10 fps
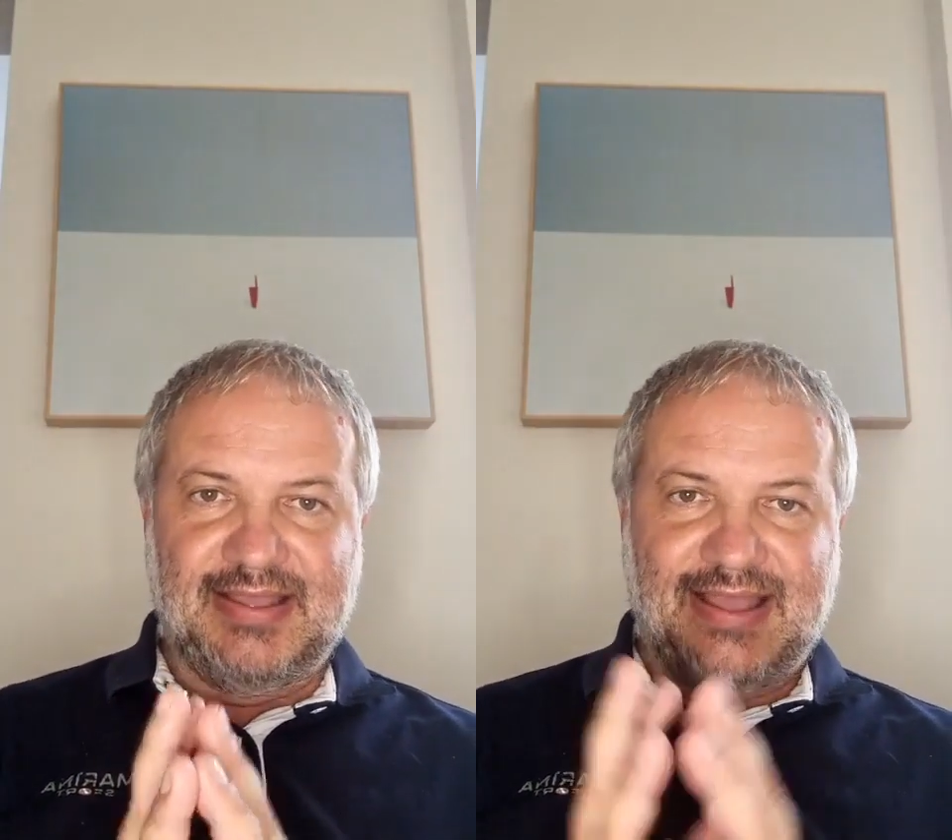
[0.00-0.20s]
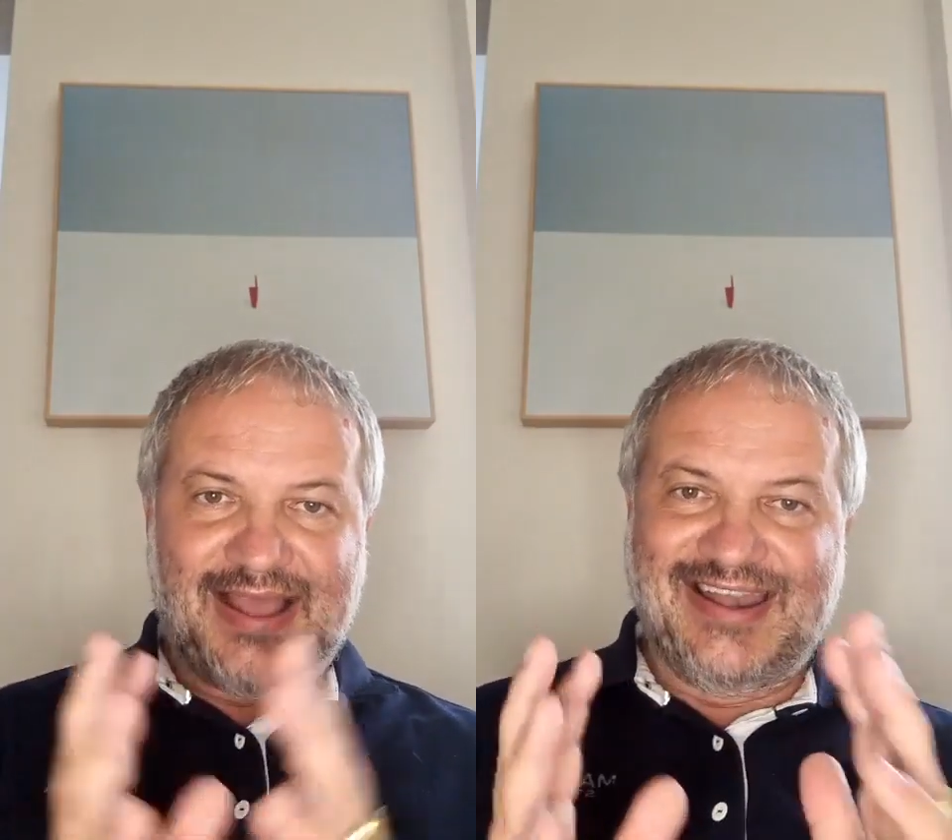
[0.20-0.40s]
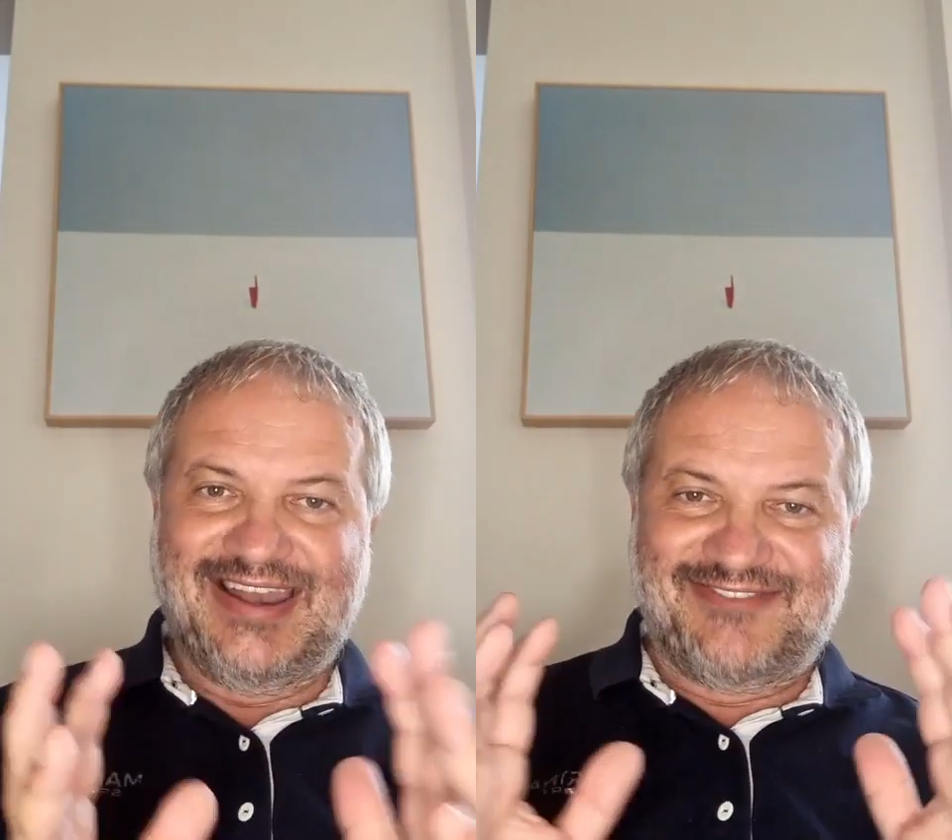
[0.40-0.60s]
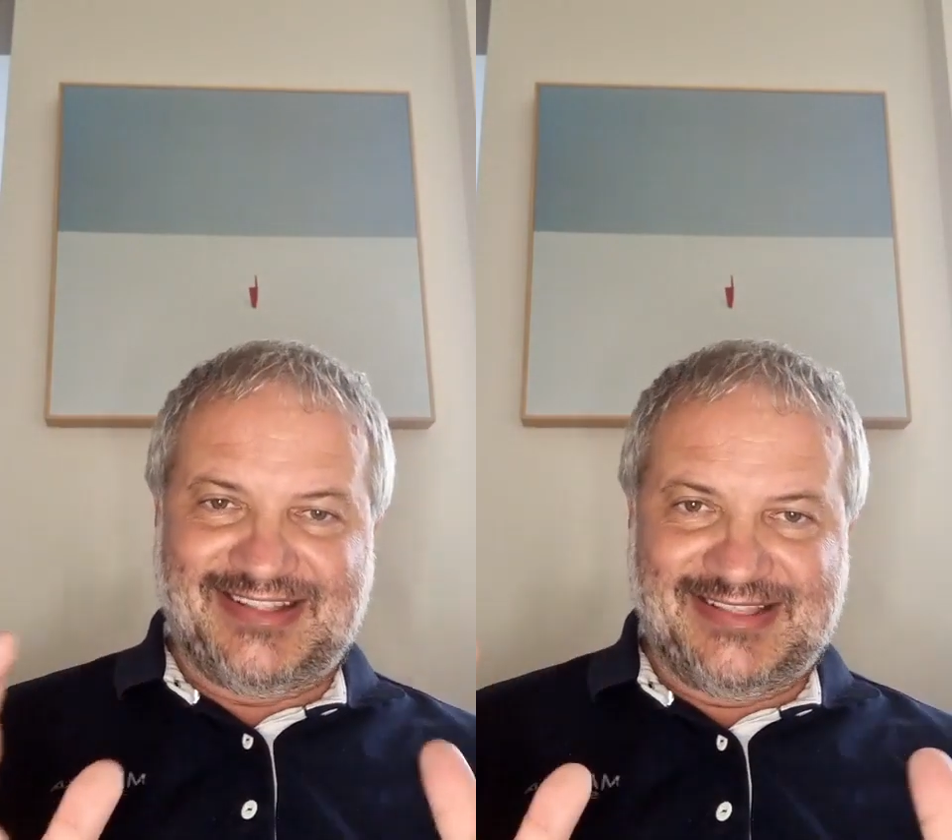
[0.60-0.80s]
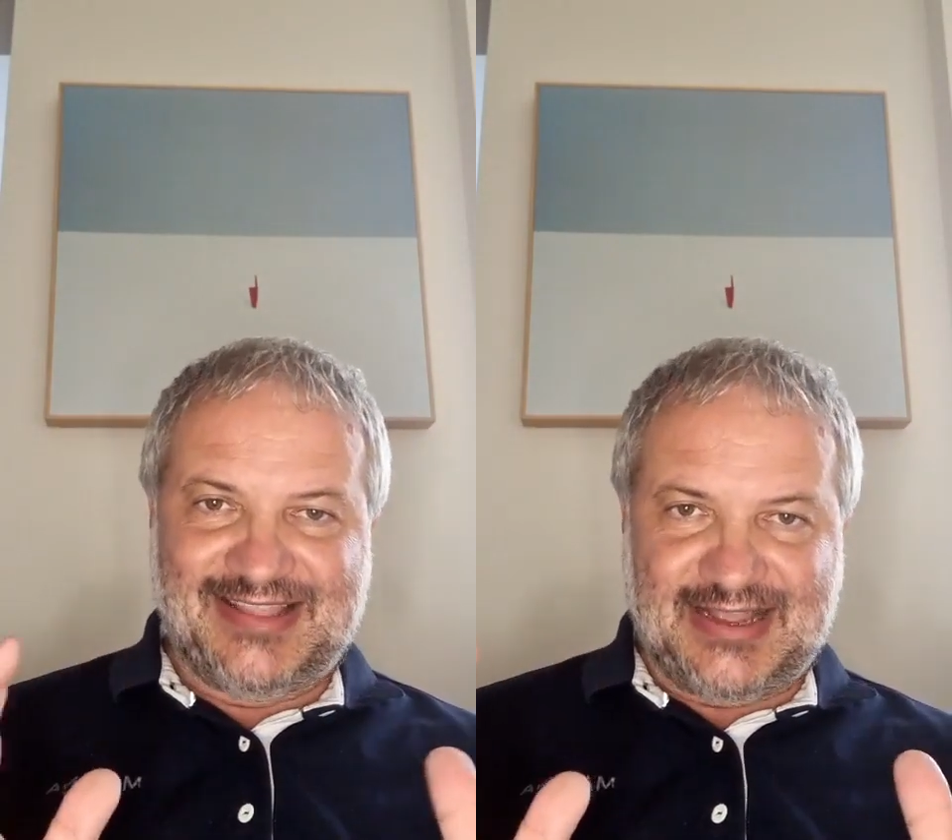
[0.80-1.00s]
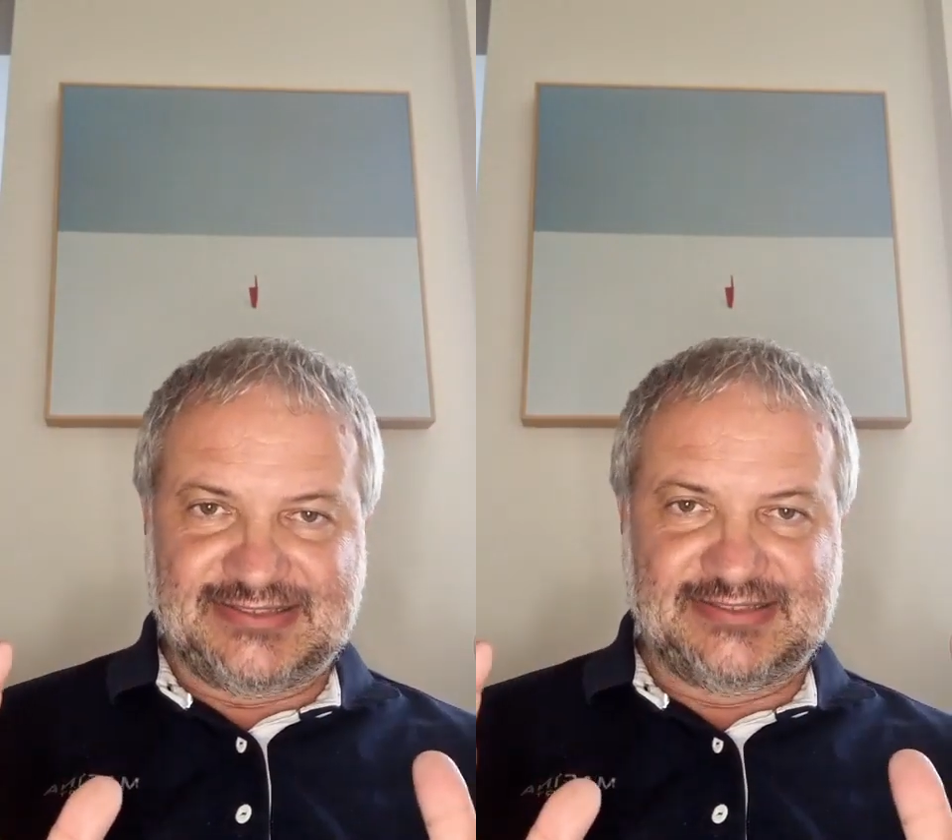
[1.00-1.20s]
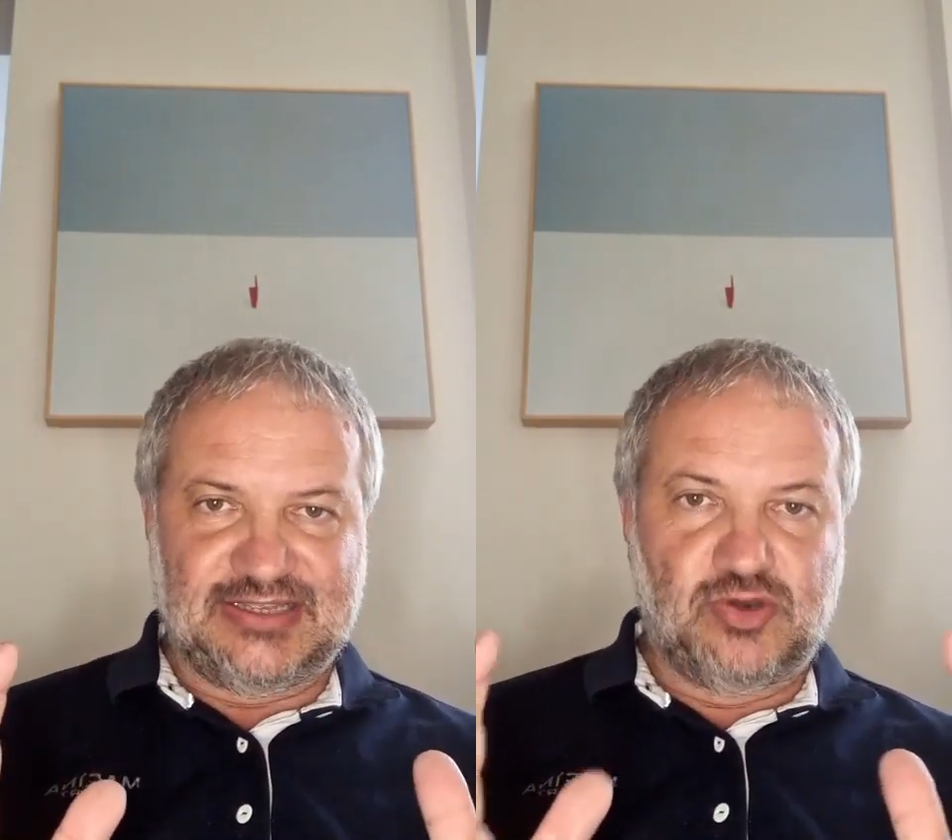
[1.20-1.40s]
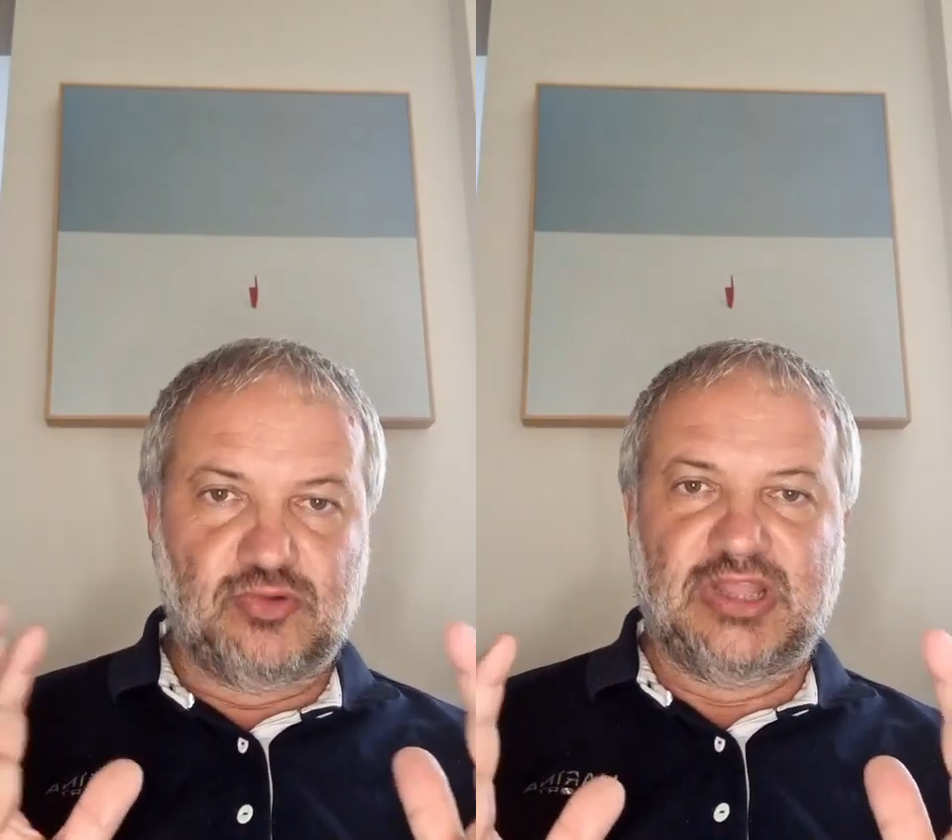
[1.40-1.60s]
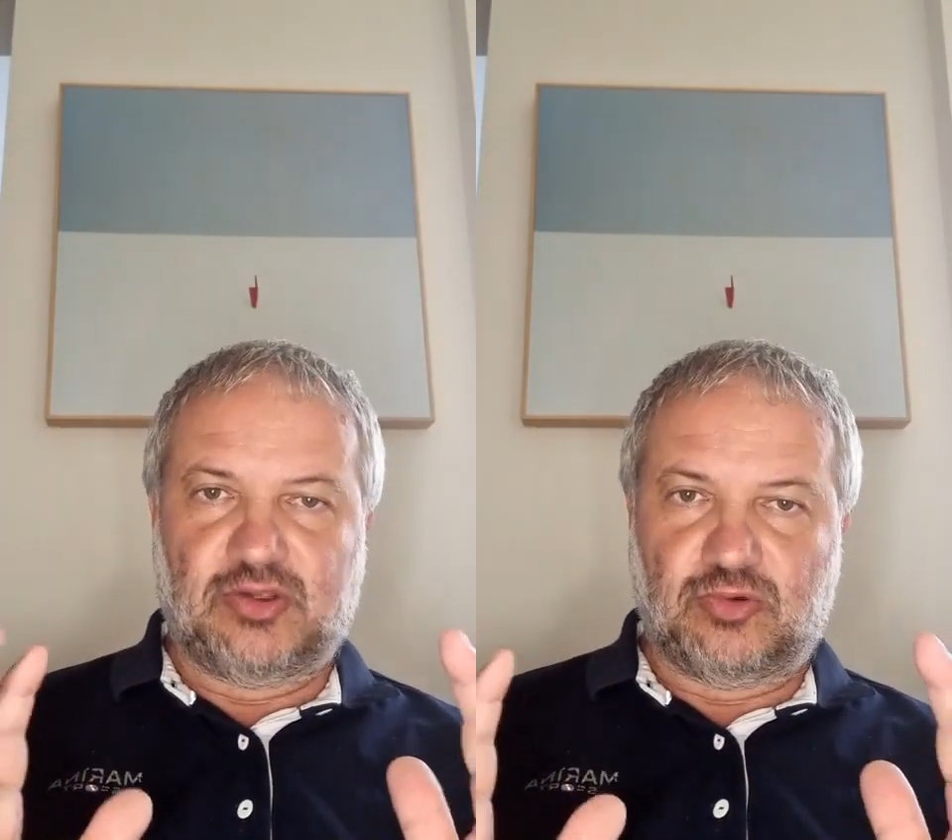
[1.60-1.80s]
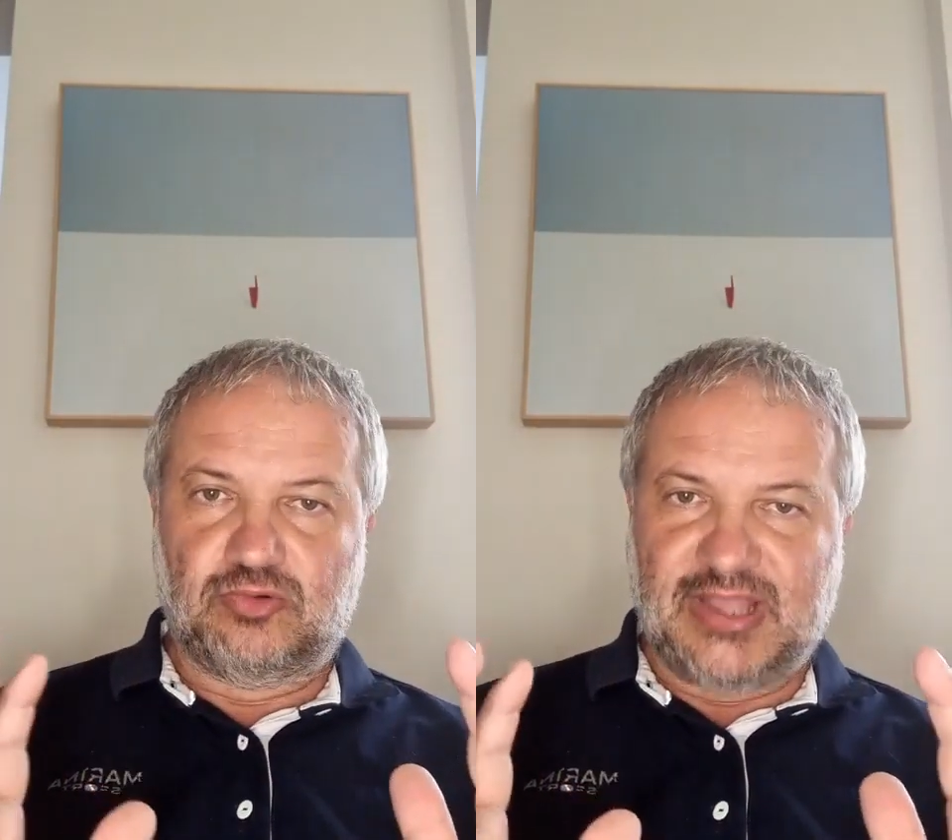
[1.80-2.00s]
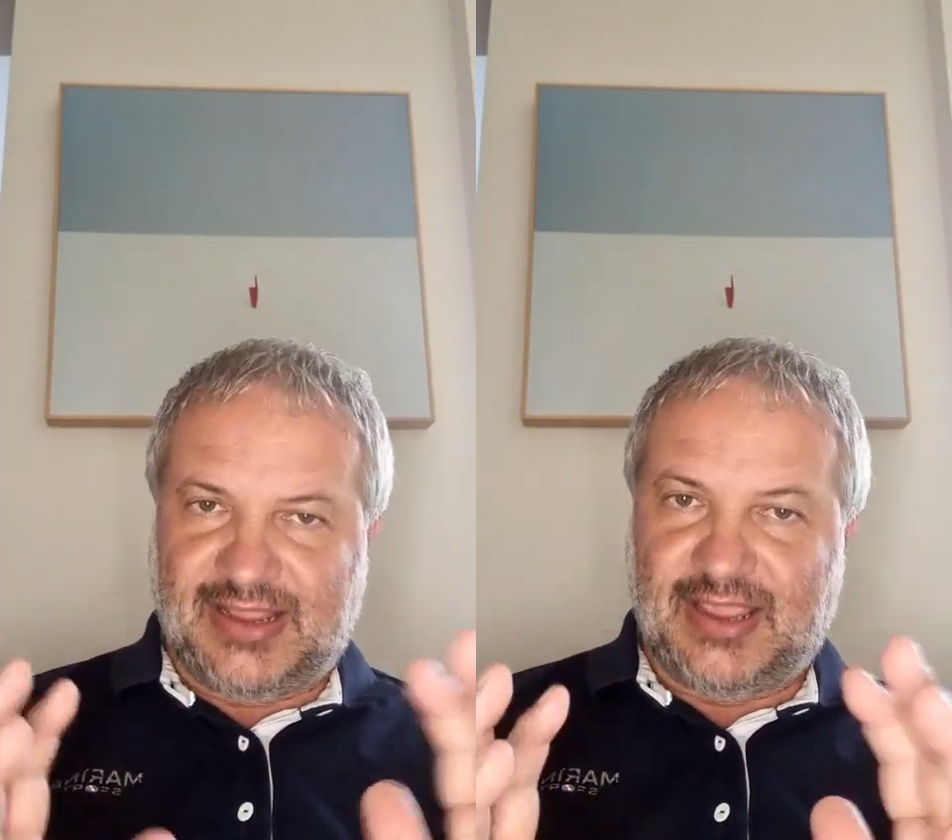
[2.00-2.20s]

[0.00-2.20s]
alla flat tax nuda e cruda,